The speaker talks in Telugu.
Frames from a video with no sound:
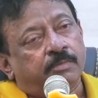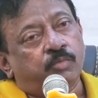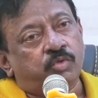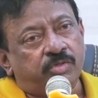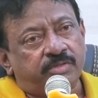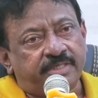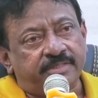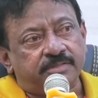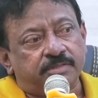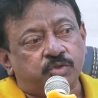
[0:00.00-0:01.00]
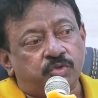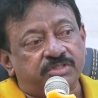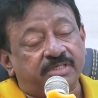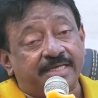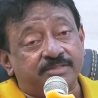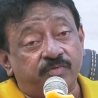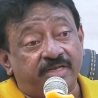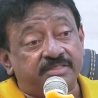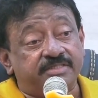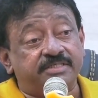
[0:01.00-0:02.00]
మూడోది సోషల్ యాక్ట్ నువ్వు
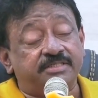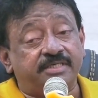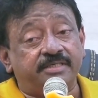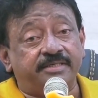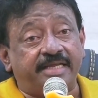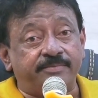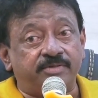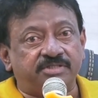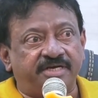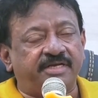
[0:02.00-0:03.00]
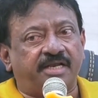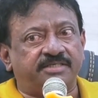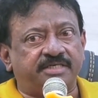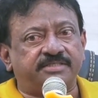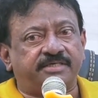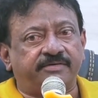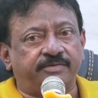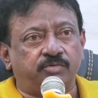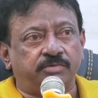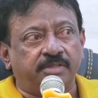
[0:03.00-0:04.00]
ఇలా చేస్తే నీ నైబర్స్ ఏంటి అలా చేస్తాడు
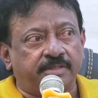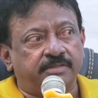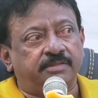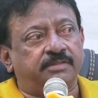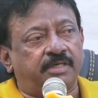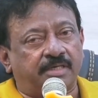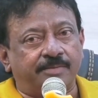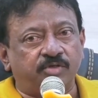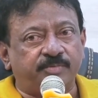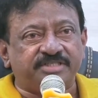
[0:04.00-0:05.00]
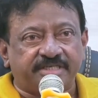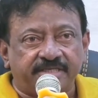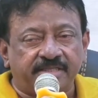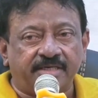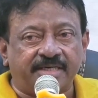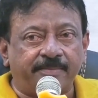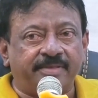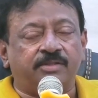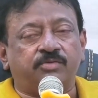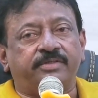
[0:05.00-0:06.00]
ఆవిడ ఇదో ఏదో రాముకి కింద
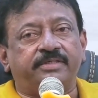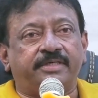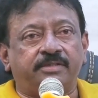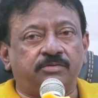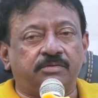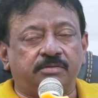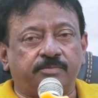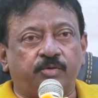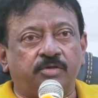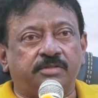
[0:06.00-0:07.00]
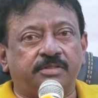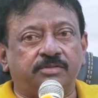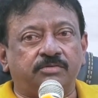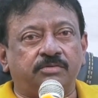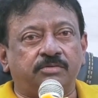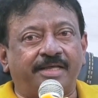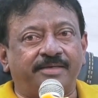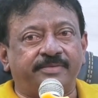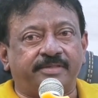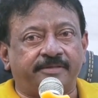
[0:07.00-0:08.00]
అమ్మాయిలతో ఏంటాడు పొర్లుతాడు
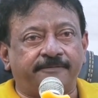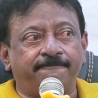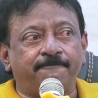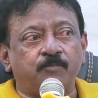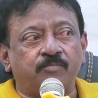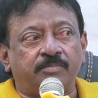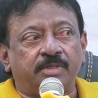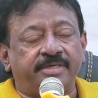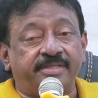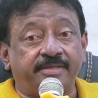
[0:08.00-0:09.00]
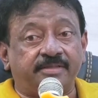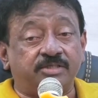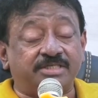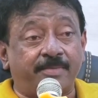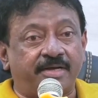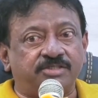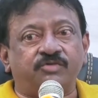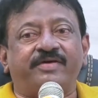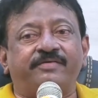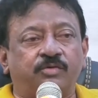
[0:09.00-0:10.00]
నేల మీద ఇదంతా
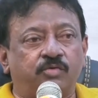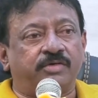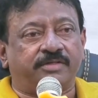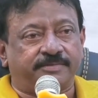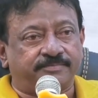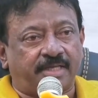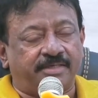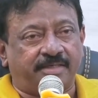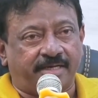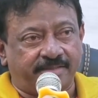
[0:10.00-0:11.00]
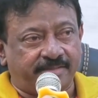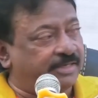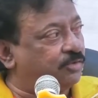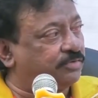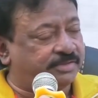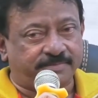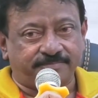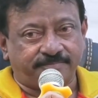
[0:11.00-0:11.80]
సమాజం ఏమనుకుంటుంది అని అనేది అదొకటి